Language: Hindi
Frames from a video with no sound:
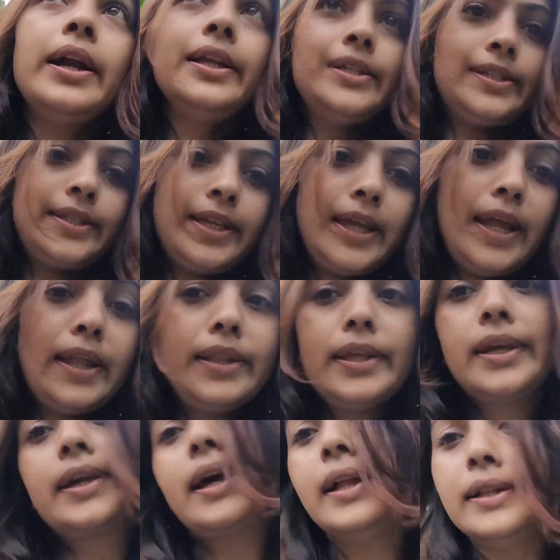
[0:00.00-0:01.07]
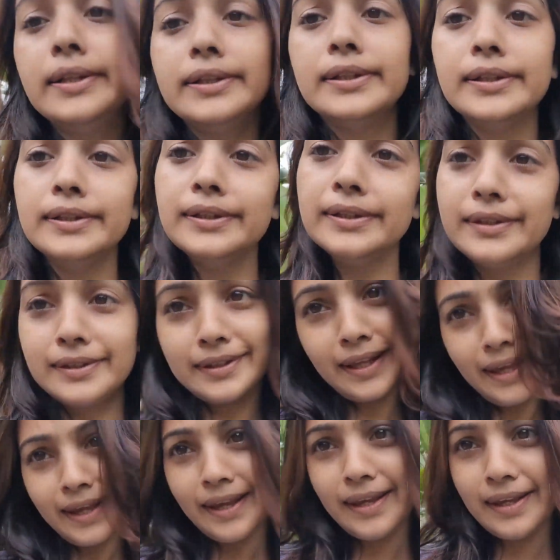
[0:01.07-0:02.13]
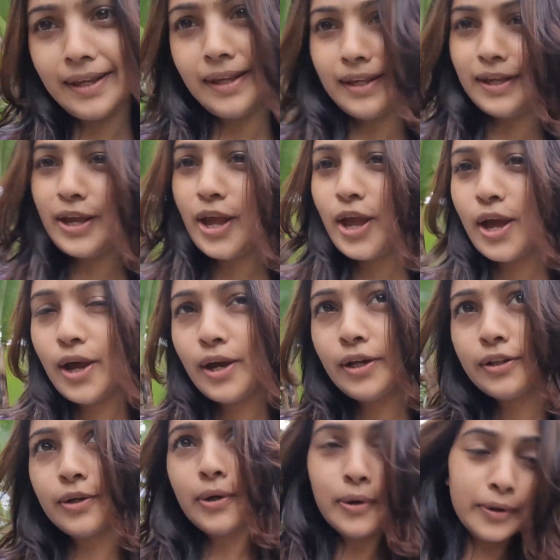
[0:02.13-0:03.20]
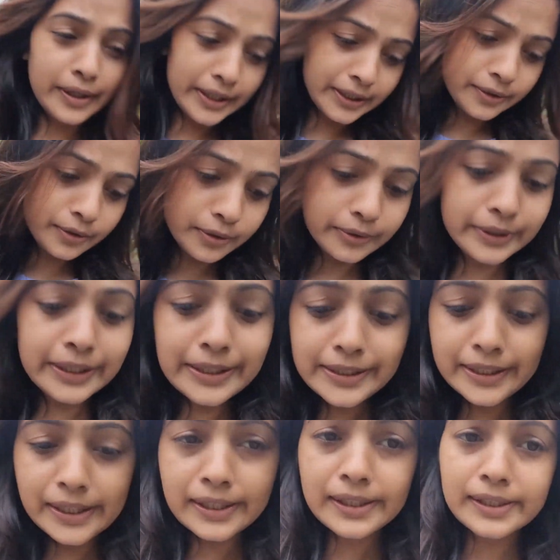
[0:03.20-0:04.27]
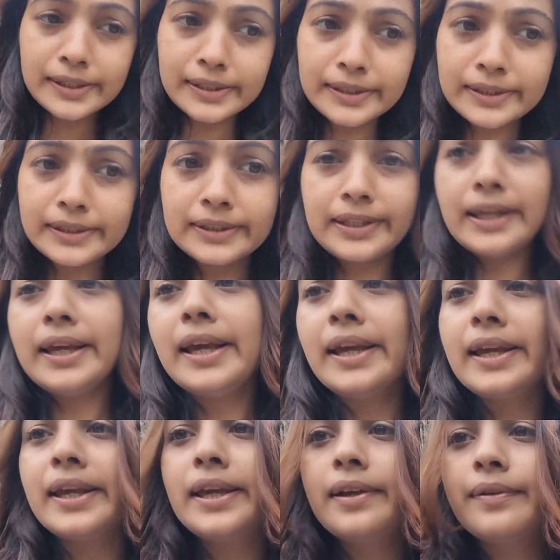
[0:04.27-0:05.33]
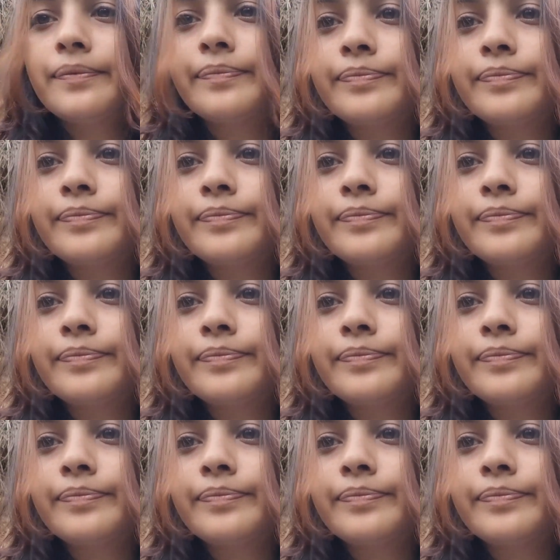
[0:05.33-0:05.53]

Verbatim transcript: बड़ी से निकलते ही थोड़ी दूर चलते ही